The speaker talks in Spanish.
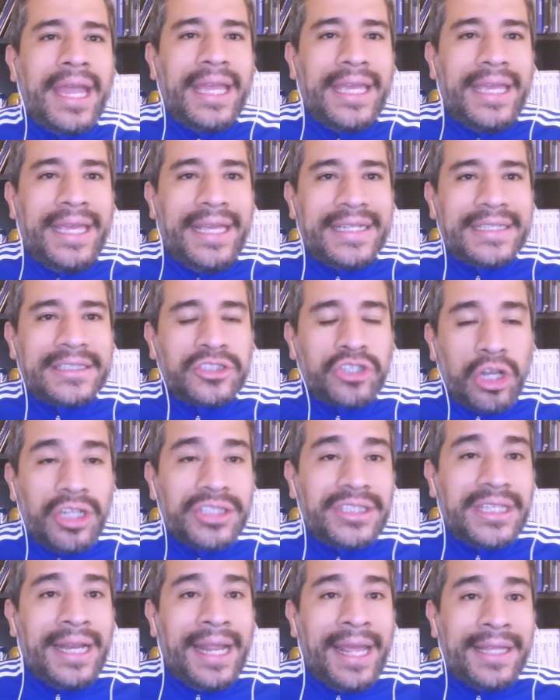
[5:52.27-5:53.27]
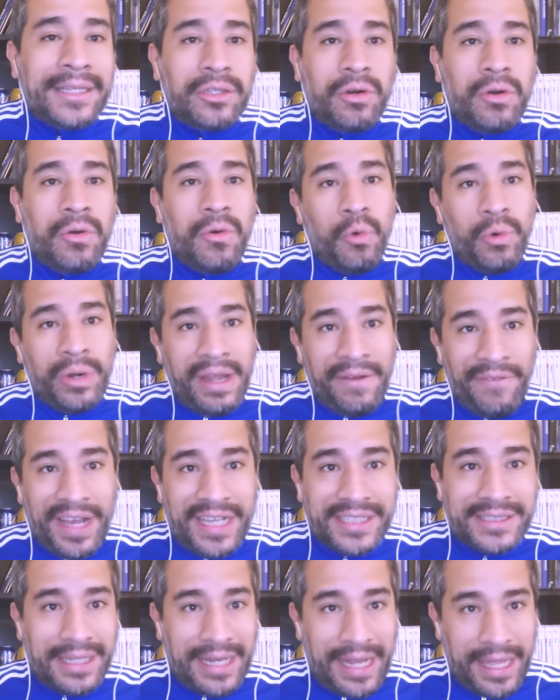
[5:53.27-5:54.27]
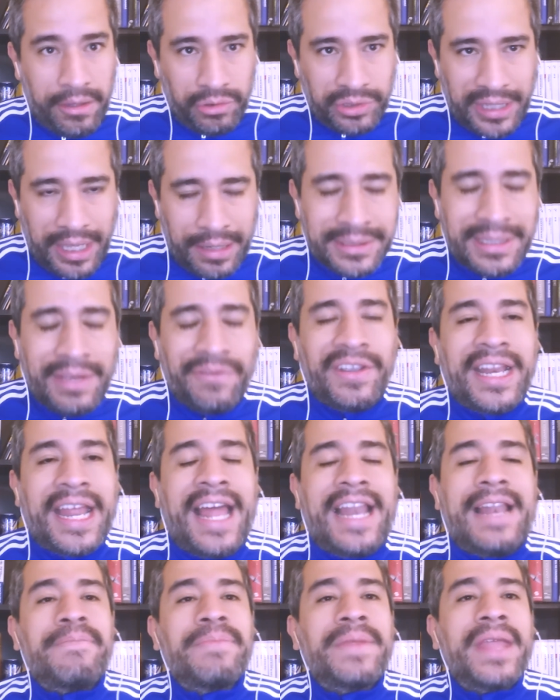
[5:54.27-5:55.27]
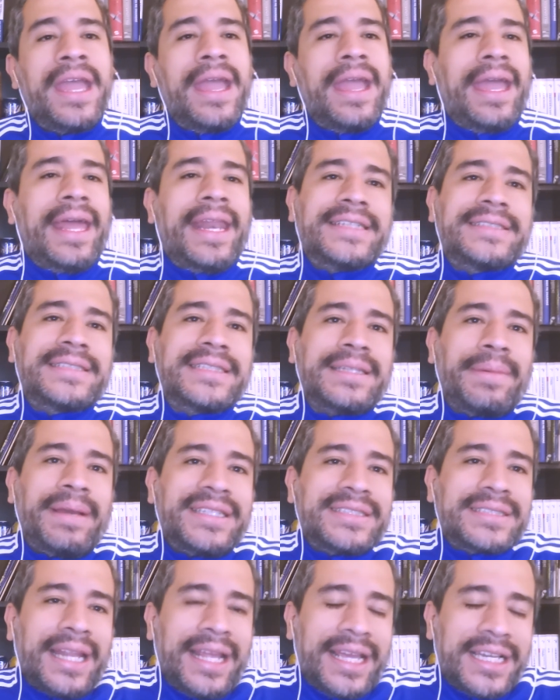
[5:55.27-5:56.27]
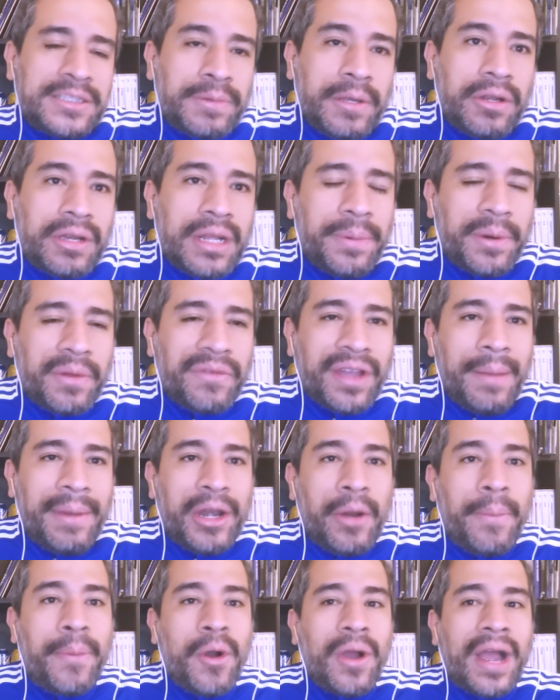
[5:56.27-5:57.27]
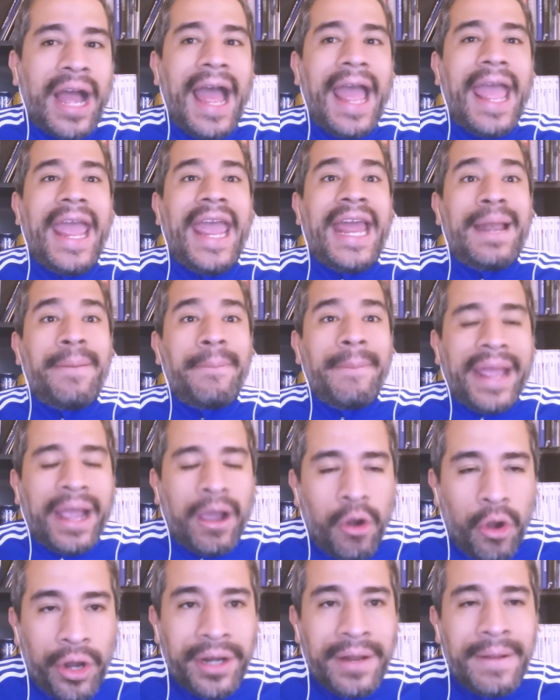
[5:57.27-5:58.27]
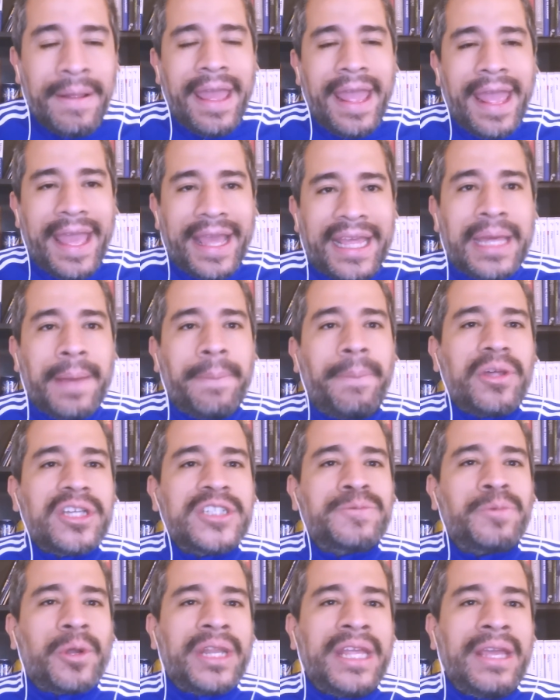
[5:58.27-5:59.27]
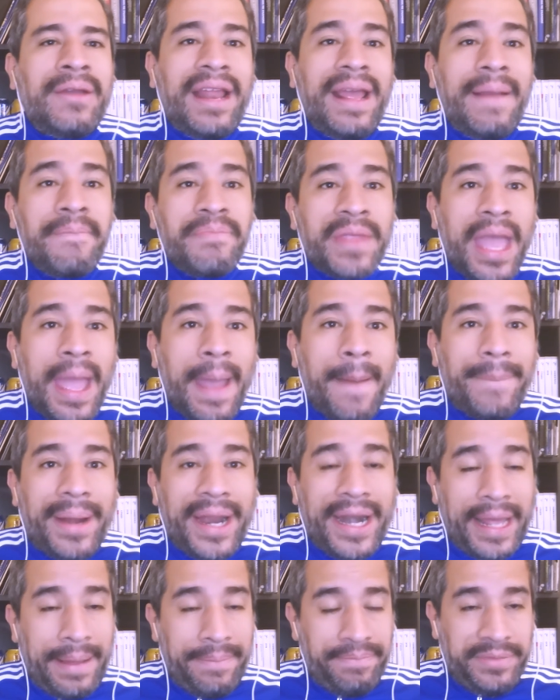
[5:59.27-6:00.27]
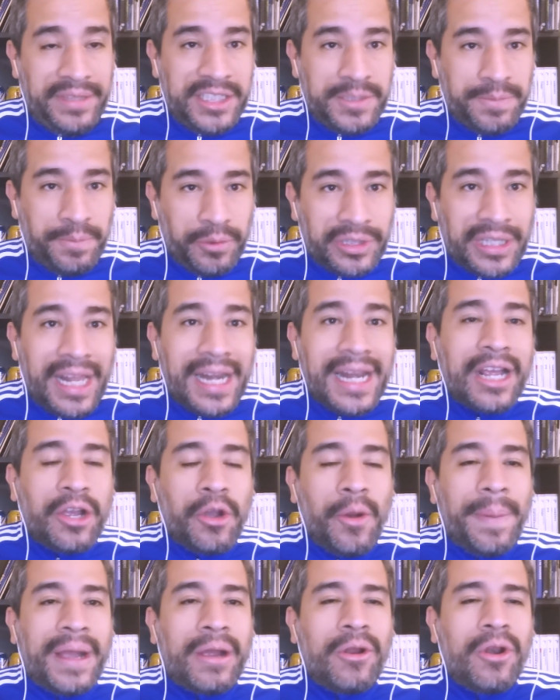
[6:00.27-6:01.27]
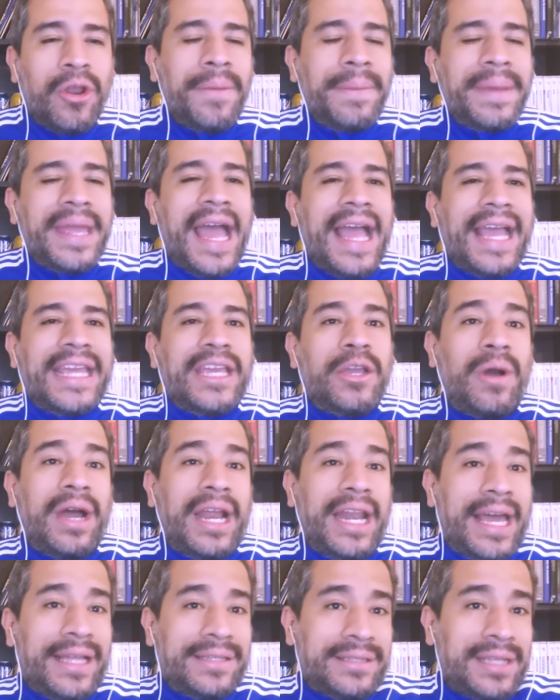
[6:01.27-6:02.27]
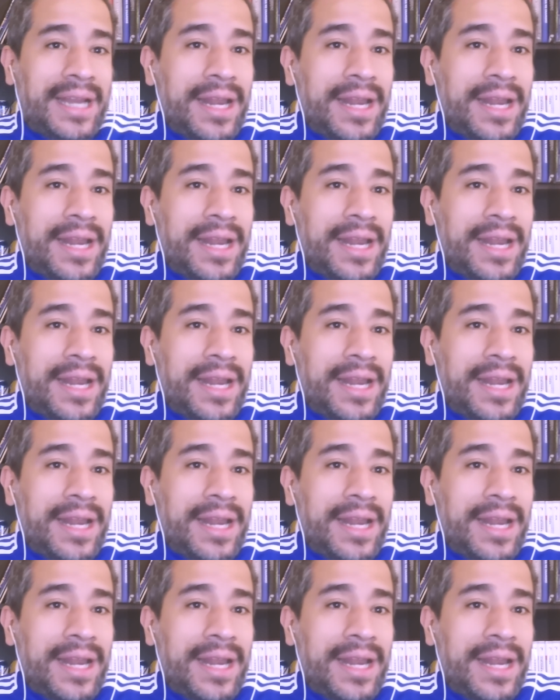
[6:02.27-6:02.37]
Y solo teniendo una fase, la de octavos de final, en este semestre, espero que el profe Camelo ponga el mejor equipo disponible para disputar la Copa Colombia y ojalá